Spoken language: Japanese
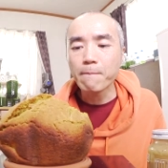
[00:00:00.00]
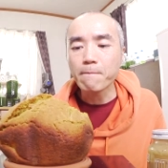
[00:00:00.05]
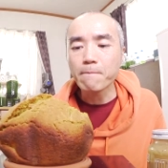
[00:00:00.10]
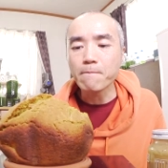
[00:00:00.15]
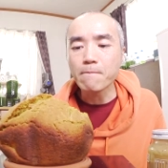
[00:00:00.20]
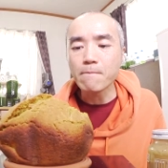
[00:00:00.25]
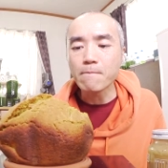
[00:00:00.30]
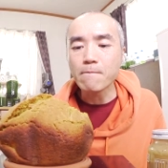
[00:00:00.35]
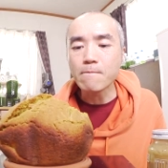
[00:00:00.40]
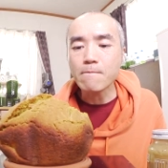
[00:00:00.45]
う
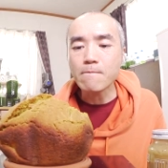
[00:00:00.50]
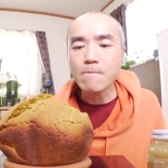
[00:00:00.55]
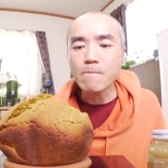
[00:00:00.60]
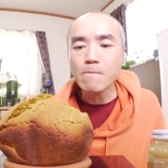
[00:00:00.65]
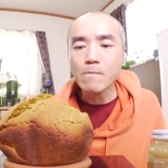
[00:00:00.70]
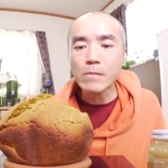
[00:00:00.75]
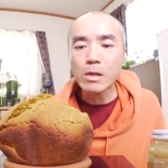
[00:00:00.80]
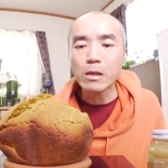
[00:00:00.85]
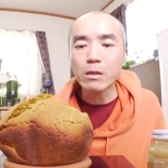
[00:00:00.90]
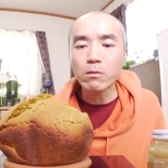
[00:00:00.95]
ん、
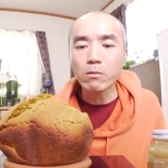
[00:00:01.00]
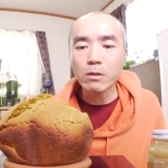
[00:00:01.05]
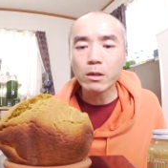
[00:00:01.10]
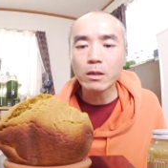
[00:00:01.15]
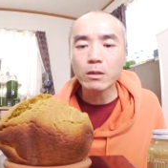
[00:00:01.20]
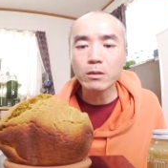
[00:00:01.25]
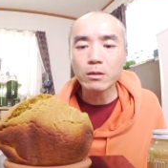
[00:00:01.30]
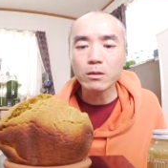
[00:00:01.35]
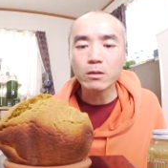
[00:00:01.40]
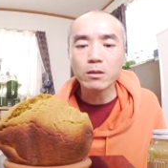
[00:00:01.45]
まあ、とり
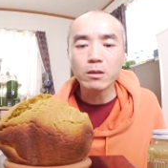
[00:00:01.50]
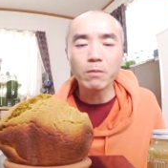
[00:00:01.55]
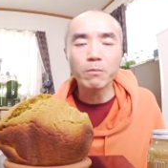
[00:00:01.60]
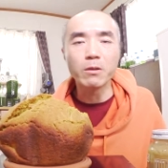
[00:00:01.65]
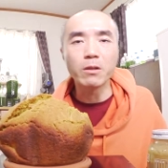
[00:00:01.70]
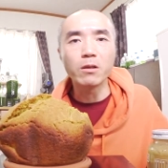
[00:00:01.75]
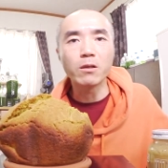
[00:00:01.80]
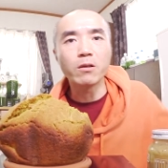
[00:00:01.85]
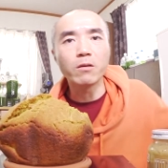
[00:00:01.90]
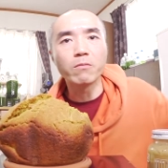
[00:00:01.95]
あえず食
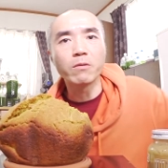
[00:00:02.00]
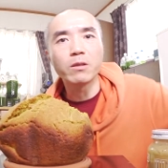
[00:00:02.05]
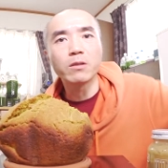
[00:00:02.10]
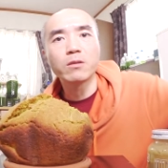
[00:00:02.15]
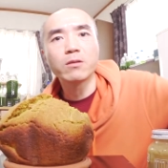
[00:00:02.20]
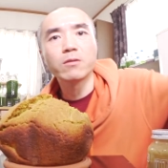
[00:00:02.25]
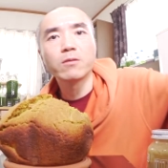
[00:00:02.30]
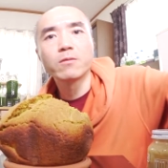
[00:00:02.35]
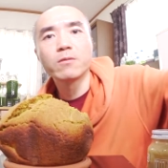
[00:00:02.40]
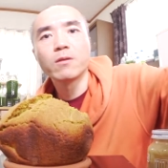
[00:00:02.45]
べていきま
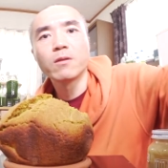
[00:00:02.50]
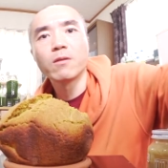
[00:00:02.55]
す。